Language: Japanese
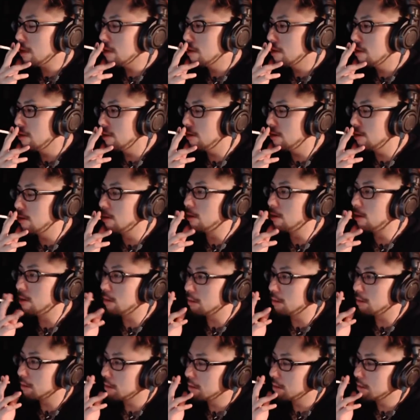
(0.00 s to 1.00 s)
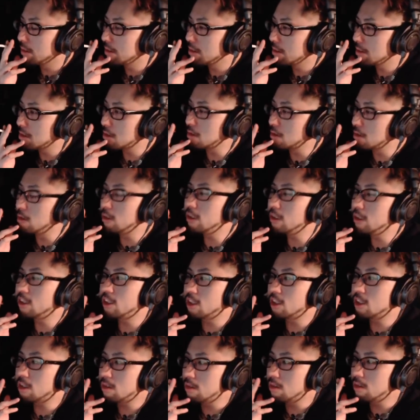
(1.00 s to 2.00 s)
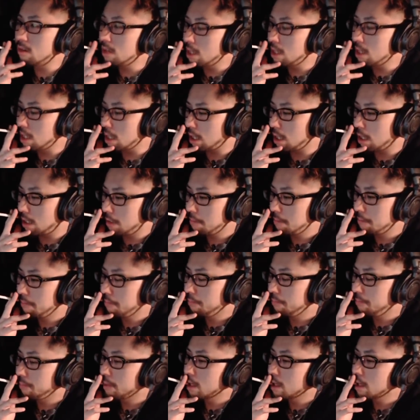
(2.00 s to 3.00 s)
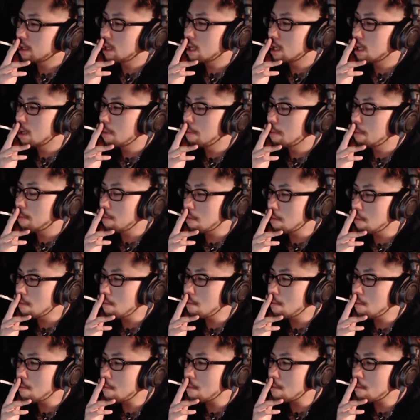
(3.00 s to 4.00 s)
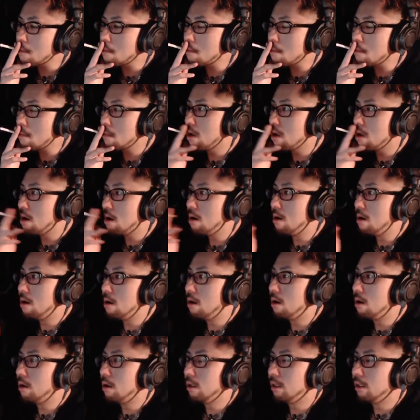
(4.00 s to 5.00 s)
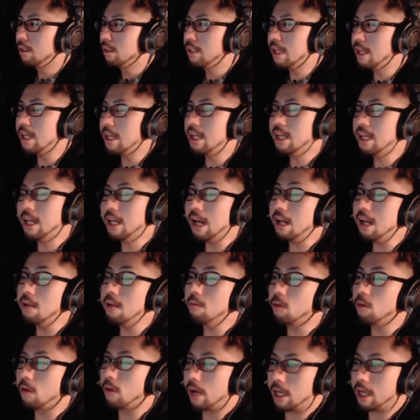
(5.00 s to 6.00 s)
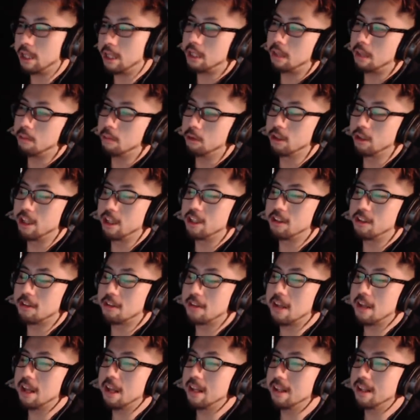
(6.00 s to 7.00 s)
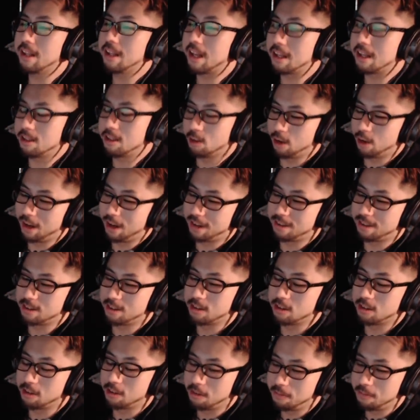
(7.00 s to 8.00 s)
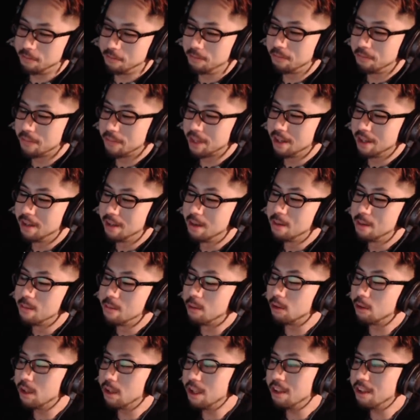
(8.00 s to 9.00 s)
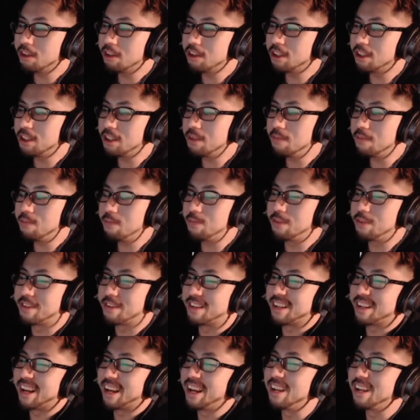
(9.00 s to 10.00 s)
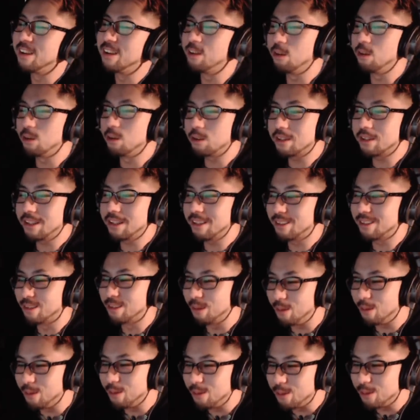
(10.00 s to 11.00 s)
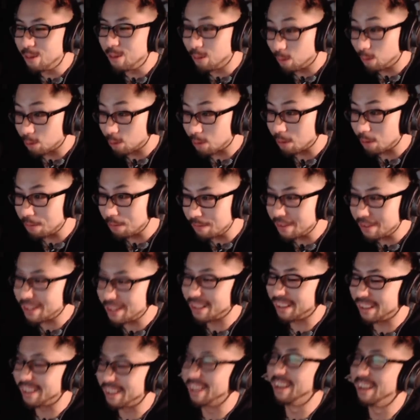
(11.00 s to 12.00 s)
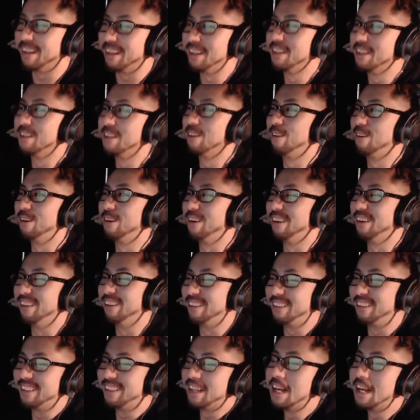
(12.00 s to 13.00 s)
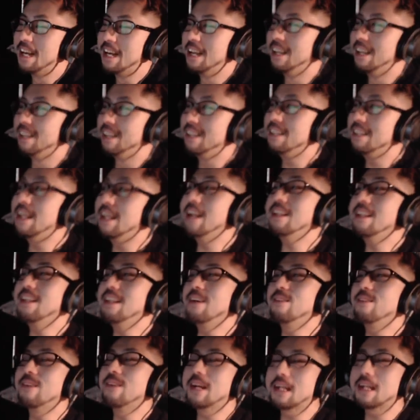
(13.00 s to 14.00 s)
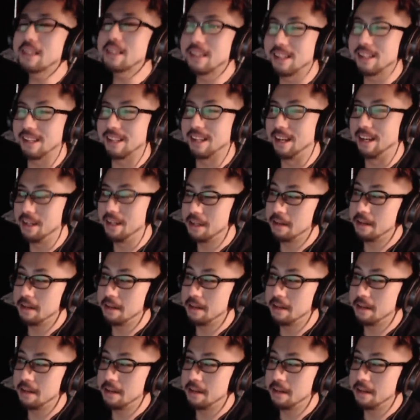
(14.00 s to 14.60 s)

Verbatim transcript: すごく、すごくしっくりきた。うん。で、怒りも分かった。ポテチ好きな人からするの。ポテトチップスが違法ってどういうことみたいな。だんだん分かってきた。